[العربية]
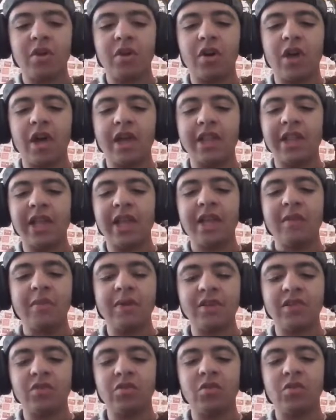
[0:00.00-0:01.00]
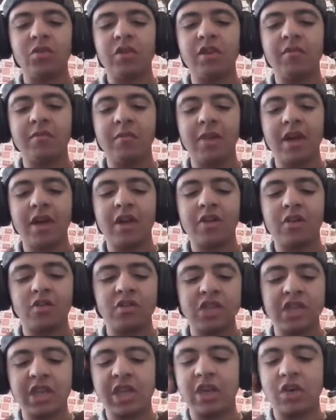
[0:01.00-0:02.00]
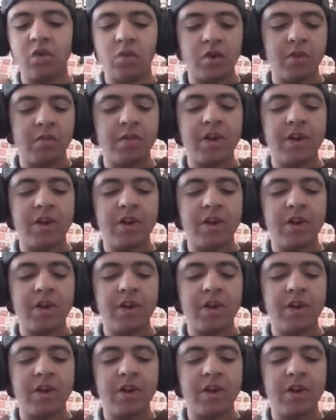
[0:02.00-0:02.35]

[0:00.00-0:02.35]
هاد اللعيبات هادو كيف ما كلشي كيقول